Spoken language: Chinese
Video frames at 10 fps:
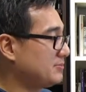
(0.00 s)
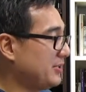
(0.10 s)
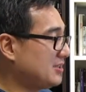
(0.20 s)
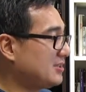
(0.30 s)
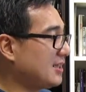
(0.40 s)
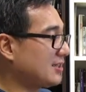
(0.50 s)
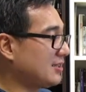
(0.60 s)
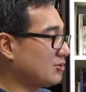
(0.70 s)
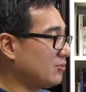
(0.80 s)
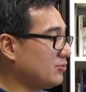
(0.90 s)
毕竟那
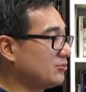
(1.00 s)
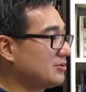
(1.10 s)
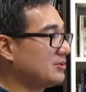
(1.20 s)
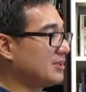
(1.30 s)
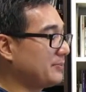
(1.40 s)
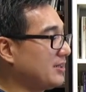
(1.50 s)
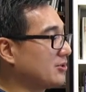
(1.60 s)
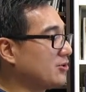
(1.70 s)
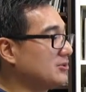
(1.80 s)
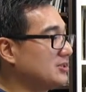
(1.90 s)
个通路那边的
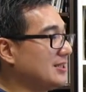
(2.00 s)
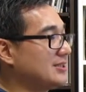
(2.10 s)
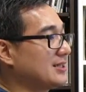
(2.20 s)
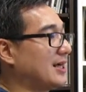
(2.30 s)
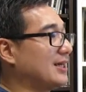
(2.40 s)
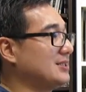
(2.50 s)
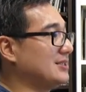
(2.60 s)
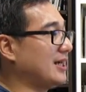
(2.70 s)
通路是人家打起